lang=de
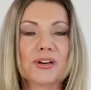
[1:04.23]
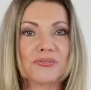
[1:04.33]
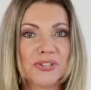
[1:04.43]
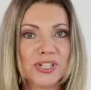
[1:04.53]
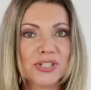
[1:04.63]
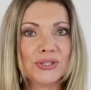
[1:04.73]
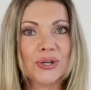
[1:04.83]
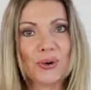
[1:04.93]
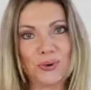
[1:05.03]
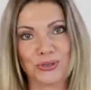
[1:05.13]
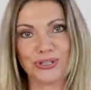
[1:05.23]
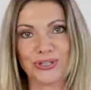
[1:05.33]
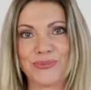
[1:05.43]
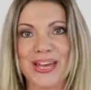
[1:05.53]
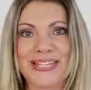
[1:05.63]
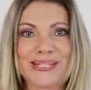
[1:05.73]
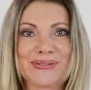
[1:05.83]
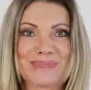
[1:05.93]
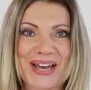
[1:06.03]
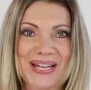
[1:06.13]
zu erfrischen und geschmeidig
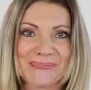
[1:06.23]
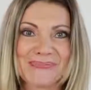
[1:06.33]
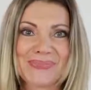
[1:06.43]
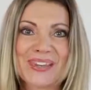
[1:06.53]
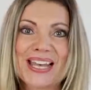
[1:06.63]
zu machen.